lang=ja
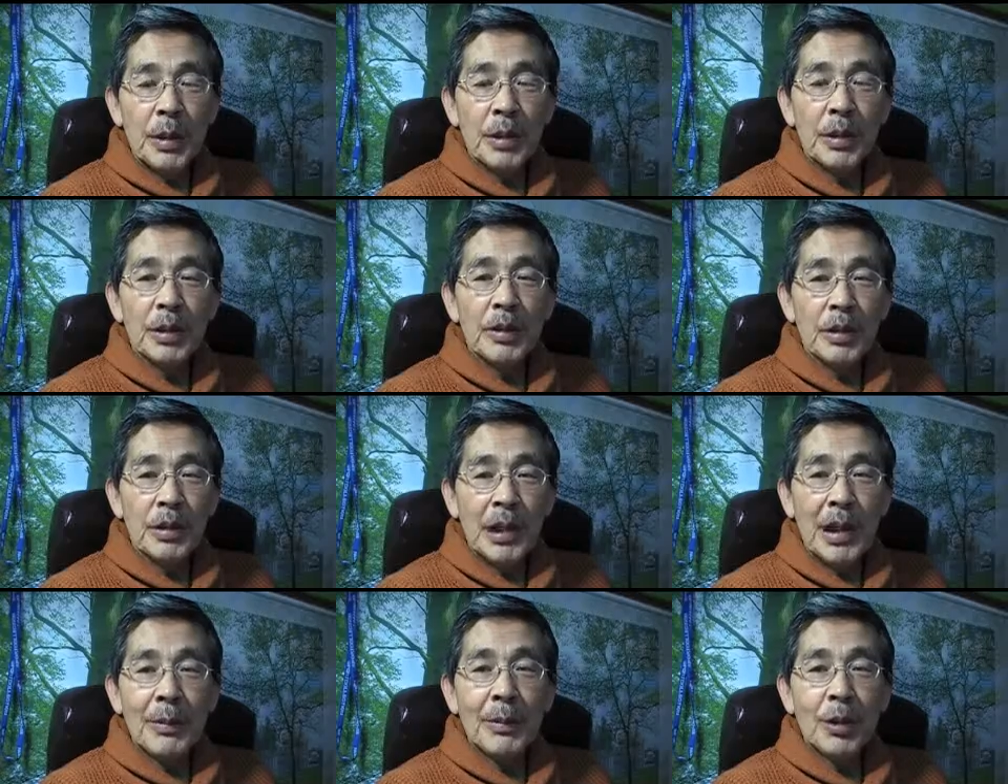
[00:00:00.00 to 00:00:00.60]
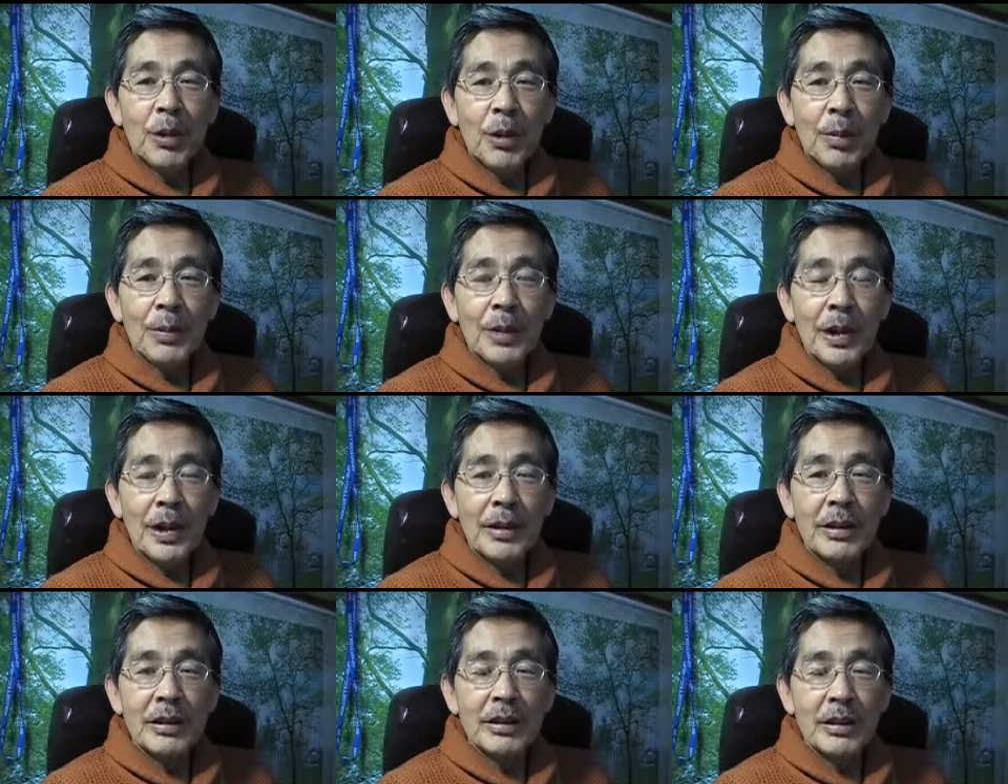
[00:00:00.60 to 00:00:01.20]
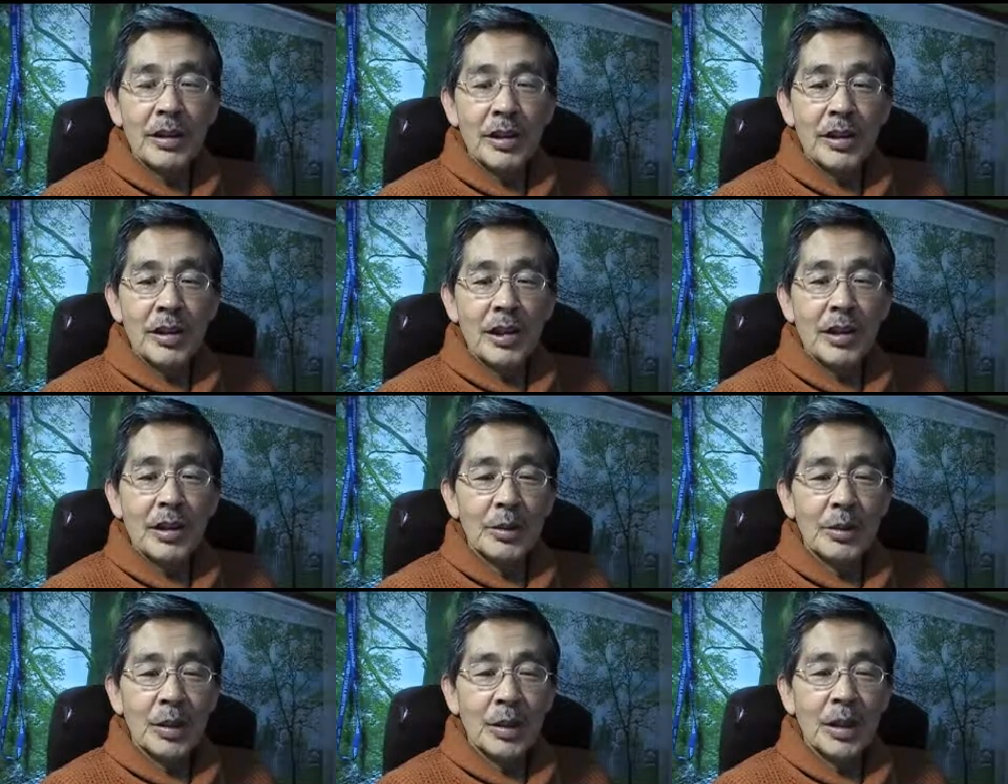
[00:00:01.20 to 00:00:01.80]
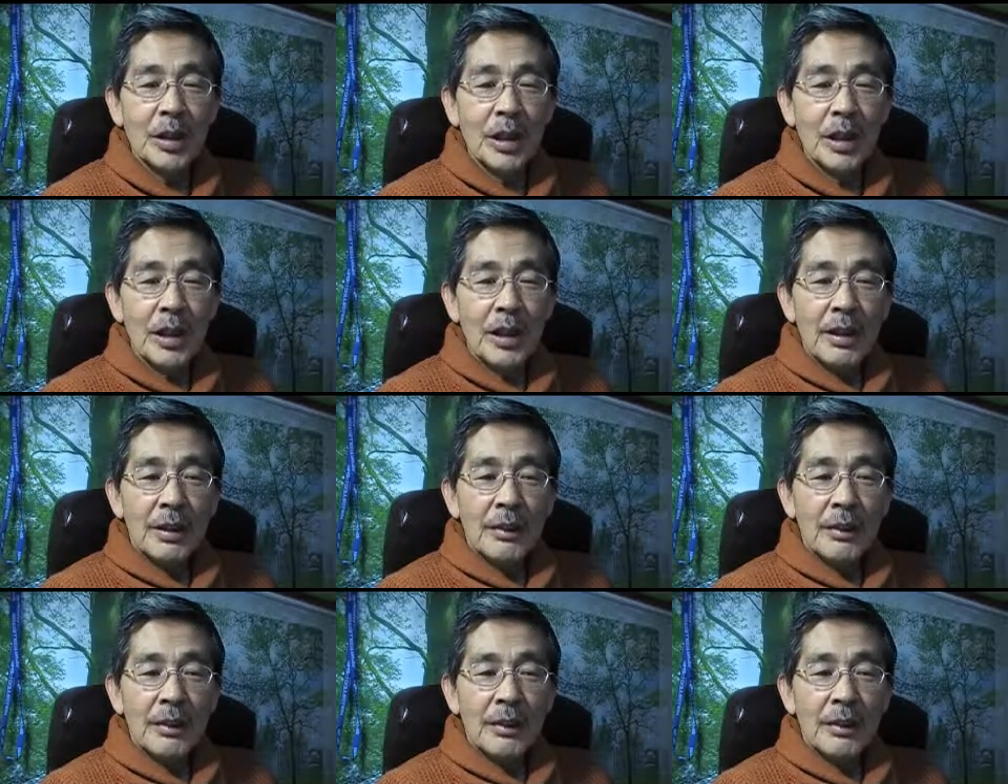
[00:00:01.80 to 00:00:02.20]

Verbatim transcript: まあ、こういう人は溜め込み屋って言うんですけども、